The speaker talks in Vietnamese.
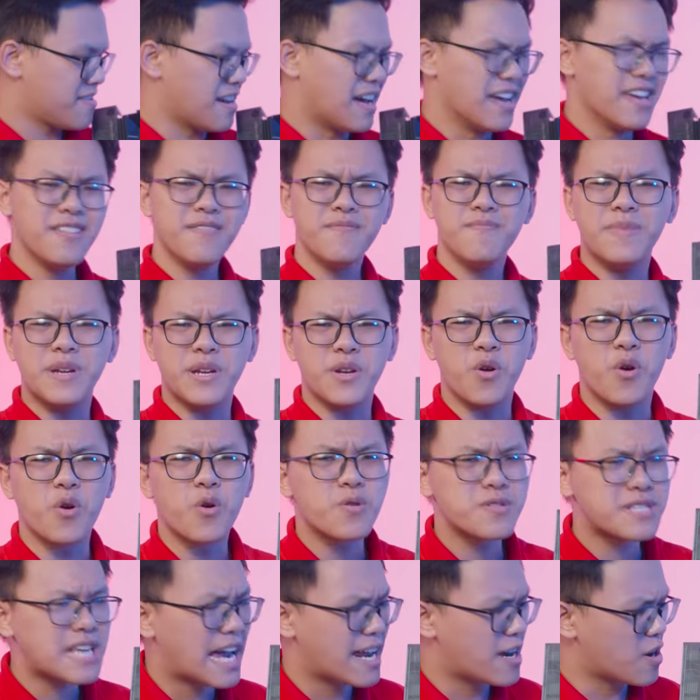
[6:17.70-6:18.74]
đấy, nó
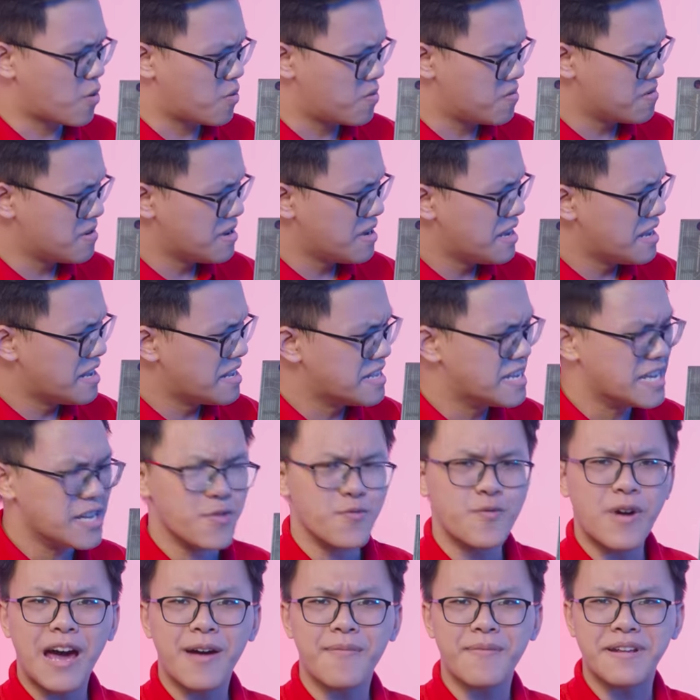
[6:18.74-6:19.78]
có sai đâu
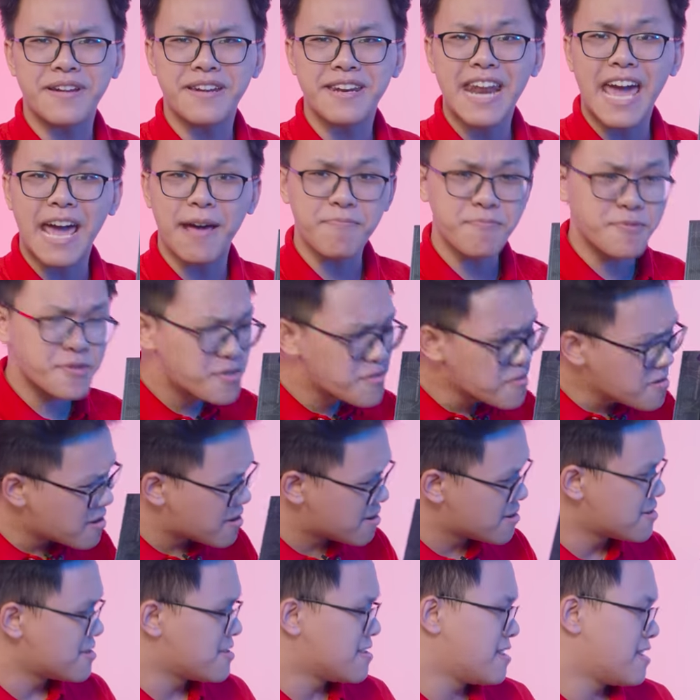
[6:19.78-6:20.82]
Nhìn RAM này đẹp chưa?
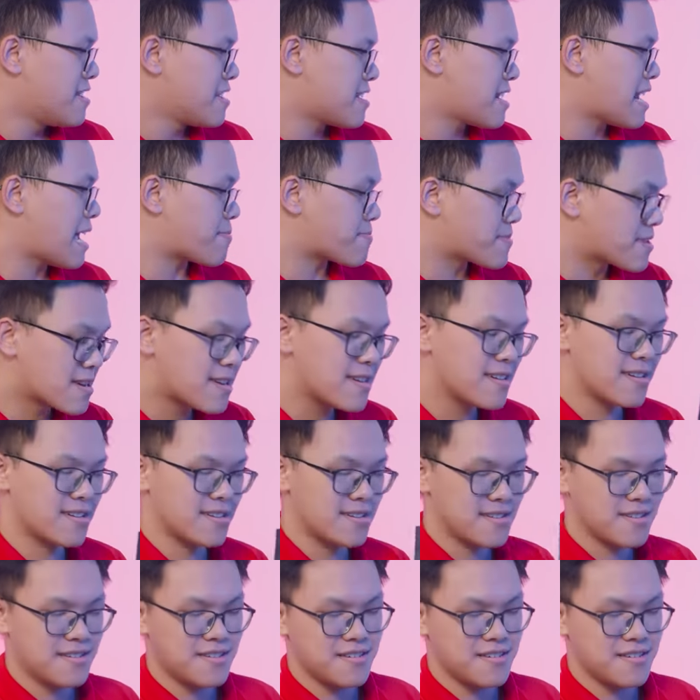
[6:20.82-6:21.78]
Đẹp thật đấy